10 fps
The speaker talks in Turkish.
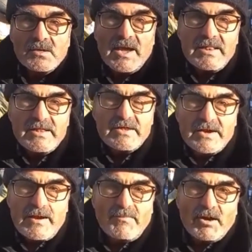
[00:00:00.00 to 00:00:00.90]
50
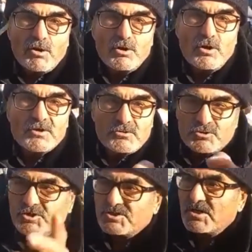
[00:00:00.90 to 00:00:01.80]
liraya mal oluyor.
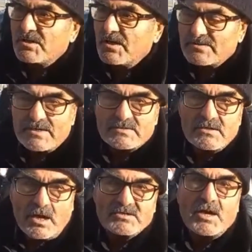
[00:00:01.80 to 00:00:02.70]
2-3 kişi yiyeceğiz
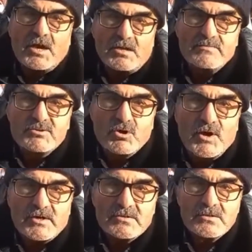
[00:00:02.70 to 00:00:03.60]
ancak karnımız
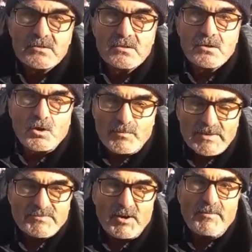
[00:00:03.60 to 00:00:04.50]
doyar.
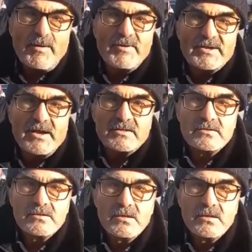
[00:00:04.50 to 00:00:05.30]
Olmaz böyle memleket.